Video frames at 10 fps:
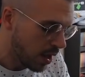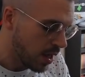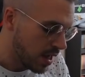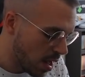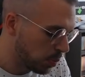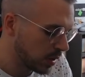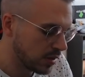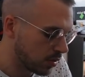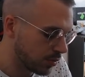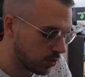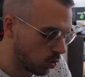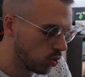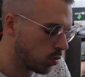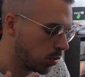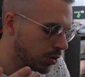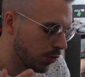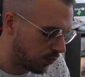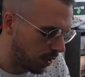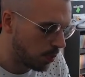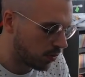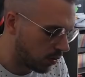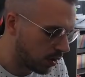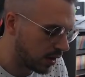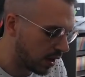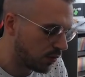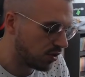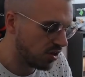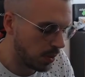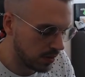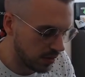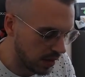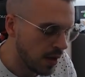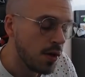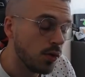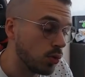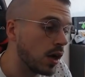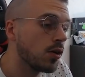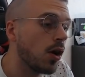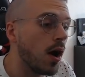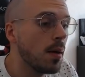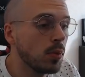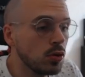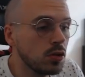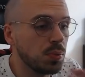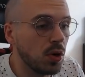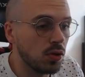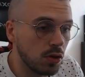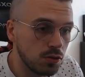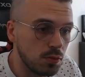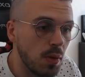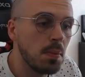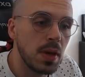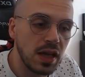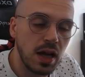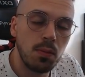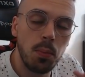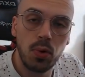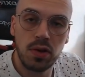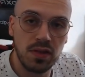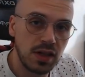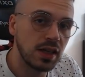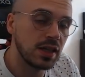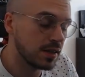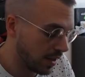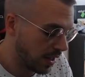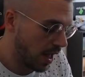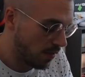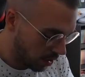Et après 50 secondes, augmente de 20% les dégâts infligé par les alliés. Donc encore un bonus pour le Trunks lui-même, mais également pour les alliés qui seraient avec